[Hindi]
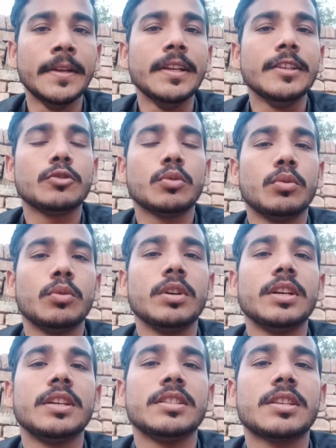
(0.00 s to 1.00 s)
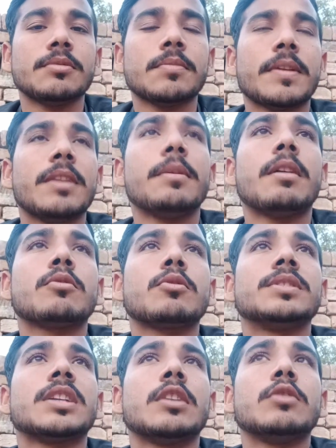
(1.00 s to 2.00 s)
तो सबसे पहले मैं आपको
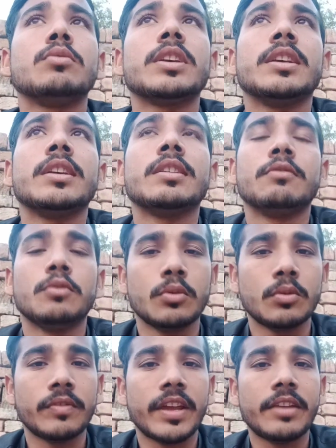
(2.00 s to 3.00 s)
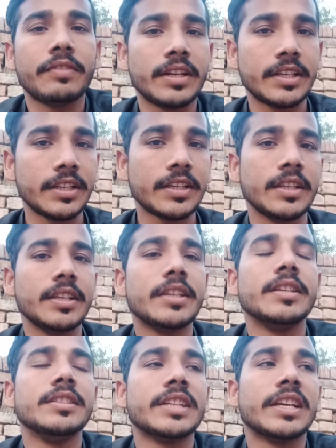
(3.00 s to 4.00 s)
बता दूं कि वो वेरीफाइड टिक किन किन
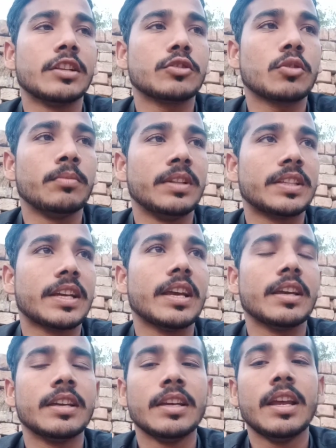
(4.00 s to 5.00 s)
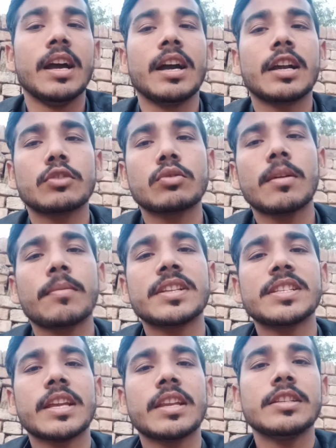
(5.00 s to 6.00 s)
चैनल्स को मिलता है अगर तो आपका
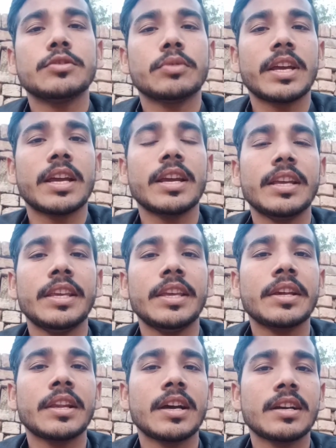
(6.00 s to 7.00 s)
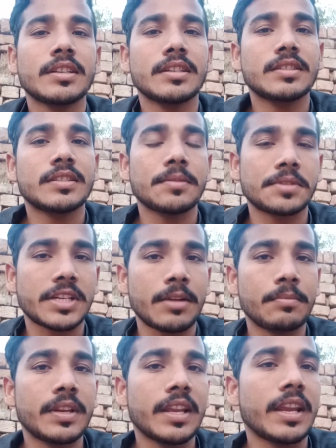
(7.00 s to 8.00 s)
चैनल जो है एक लाख
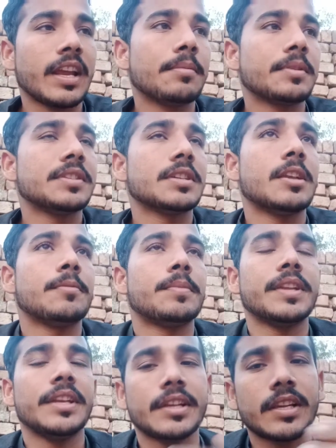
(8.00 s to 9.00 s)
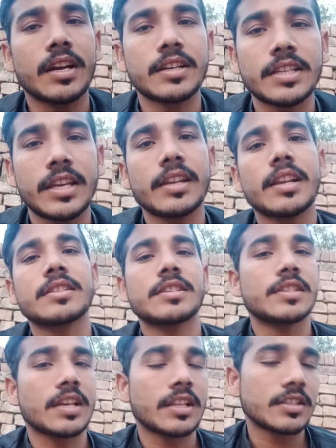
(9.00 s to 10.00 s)
सब्सक्राइबर है आपके चैनल पर एक लाख या एक लाख से
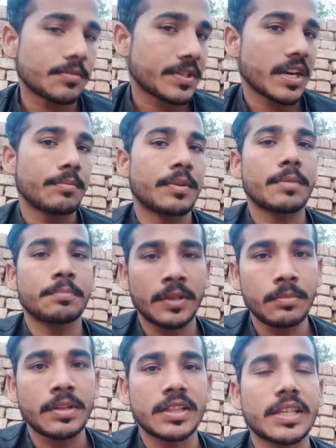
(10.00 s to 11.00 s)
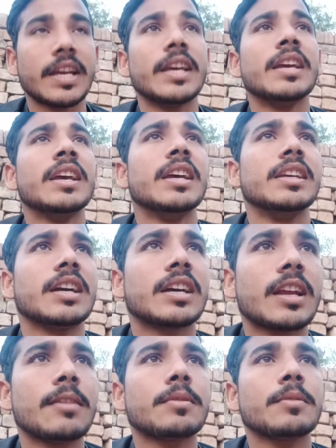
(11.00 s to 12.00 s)
ज़्यादा सब्सक्राइबर हैं फिर मिलता है अगर
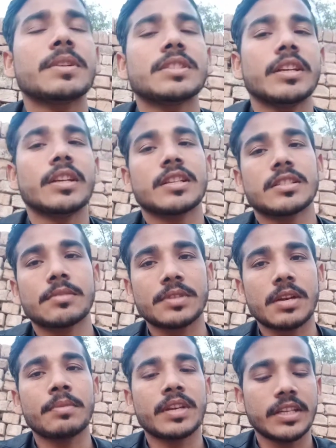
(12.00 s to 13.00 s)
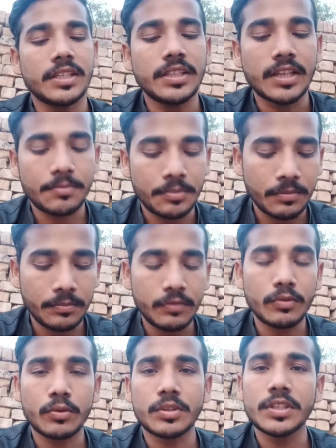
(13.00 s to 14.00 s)
आपके पास एक लाख सब्सक्राइबर नहीं है फिर भी वो
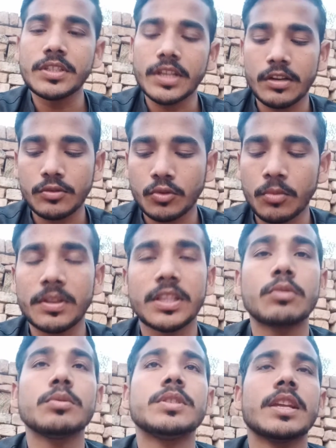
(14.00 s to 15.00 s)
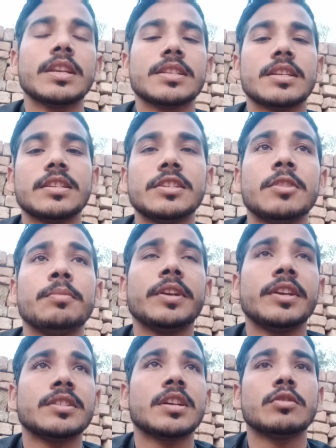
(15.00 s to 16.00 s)
किन चैनल्स को मिलता है कुछ चैनल ऐसे जिन पर एक
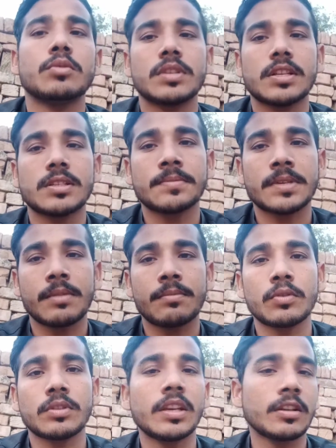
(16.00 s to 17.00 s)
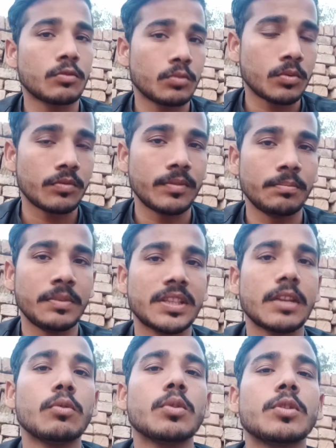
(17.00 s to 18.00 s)
हज़ार दो हज़ार सब्सक्राइबर होते हैं लेकिन उनको मिलता है
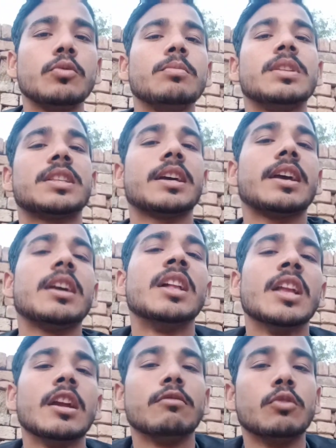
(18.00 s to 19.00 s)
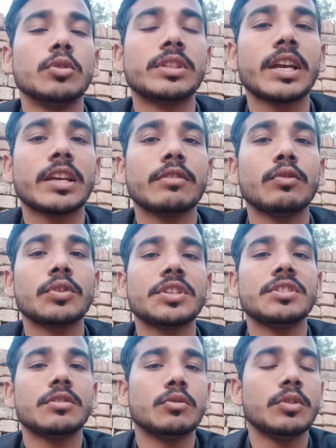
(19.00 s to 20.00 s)
वो क्यों मिलता है वो होता है कि वो किस
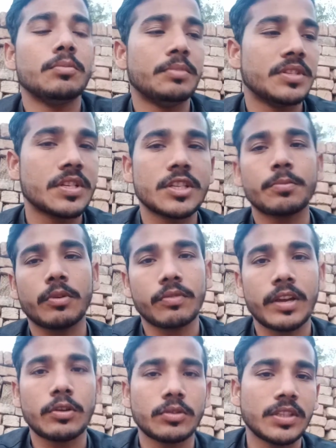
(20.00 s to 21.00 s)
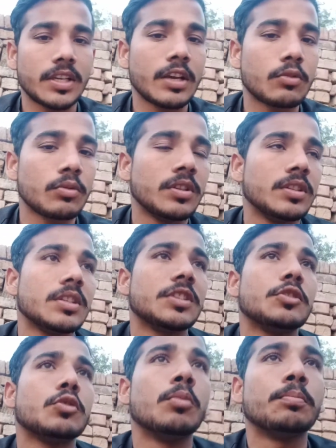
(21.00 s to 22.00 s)
कोई बिज़नेस प्रोफाइल होती है कोई किसी
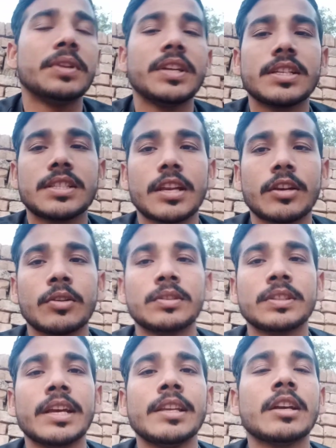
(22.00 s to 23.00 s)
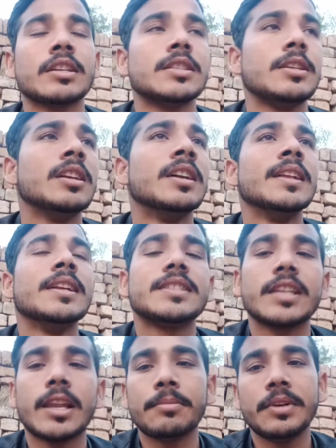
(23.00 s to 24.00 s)
कंपनी का चैनल होता है या किसी
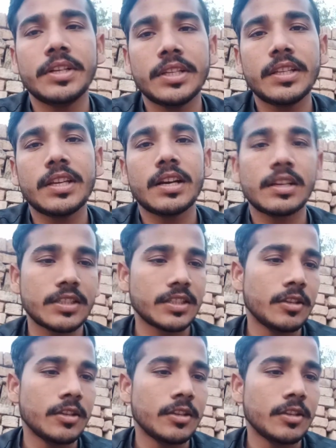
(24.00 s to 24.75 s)
सेलिब्रिटी का किसी